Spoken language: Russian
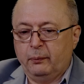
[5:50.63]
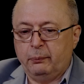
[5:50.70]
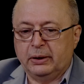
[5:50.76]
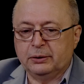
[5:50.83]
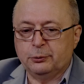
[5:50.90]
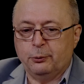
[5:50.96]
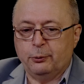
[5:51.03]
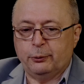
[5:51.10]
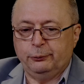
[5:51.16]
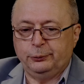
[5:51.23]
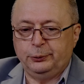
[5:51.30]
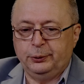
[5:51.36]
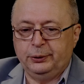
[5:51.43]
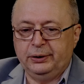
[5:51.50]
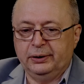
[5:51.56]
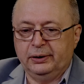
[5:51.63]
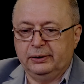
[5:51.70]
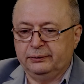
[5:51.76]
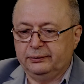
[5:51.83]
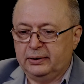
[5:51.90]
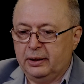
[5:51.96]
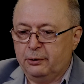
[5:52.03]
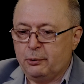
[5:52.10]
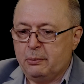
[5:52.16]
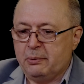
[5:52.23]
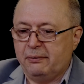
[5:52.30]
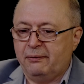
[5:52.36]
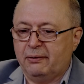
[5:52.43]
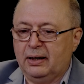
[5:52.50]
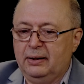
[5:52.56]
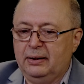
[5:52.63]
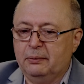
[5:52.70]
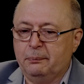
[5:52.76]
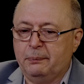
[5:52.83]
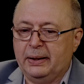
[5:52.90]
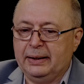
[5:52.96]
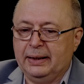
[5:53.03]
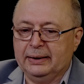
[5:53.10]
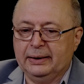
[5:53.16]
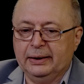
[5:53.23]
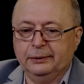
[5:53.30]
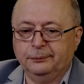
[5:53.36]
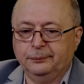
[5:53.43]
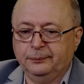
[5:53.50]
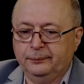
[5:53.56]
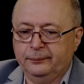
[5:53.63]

Поскольку все делалось в таком авральном порядке,